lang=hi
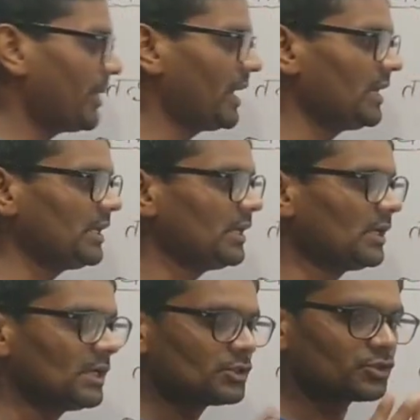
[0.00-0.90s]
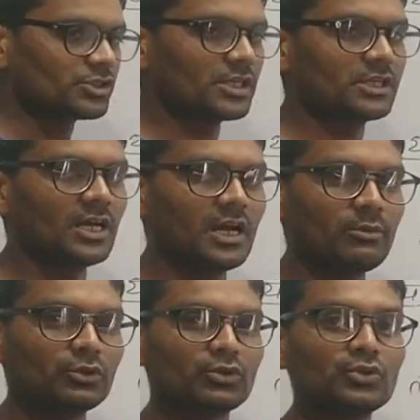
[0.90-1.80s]
पहली जो संज्ञा है
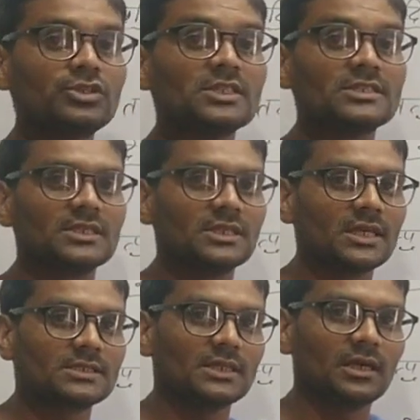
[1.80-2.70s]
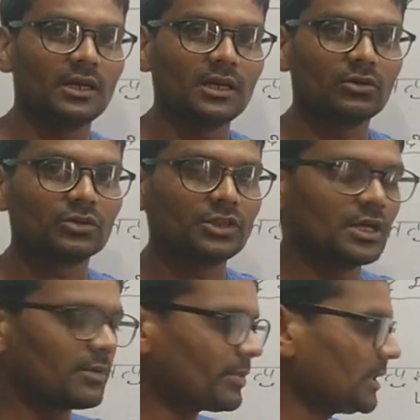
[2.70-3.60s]
वो दूसरी संज्ञा से अलग होती
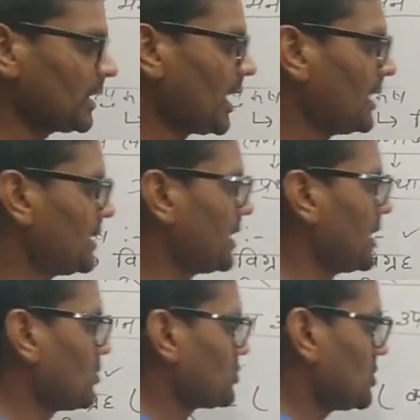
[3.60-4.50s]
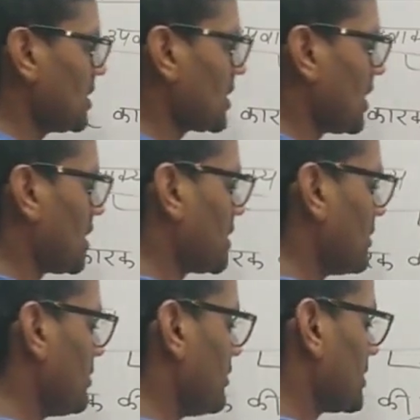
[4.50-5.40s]
यहाँ पर दिखाई दे रही है और से कारक की
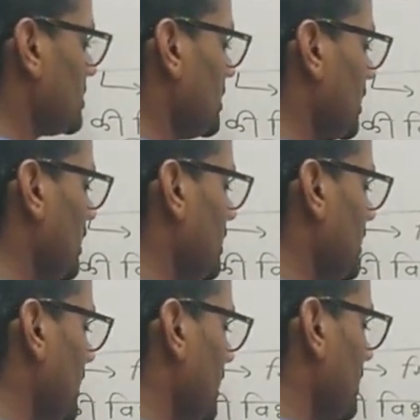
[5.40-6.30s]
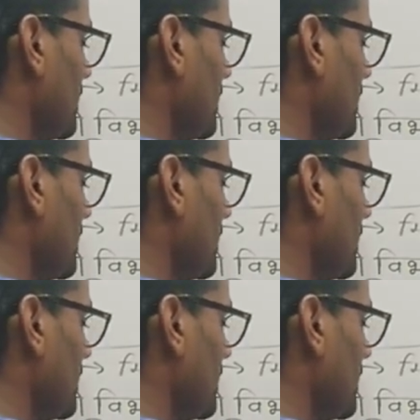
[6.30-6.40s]
विभक्ति आई है